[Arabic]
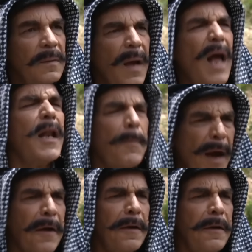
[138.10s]
الله
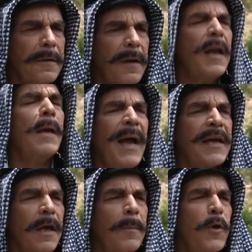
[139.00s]
معك الله معك
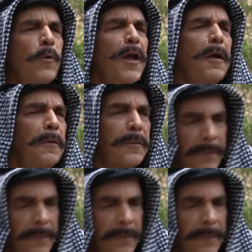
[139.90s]
يا ام يونس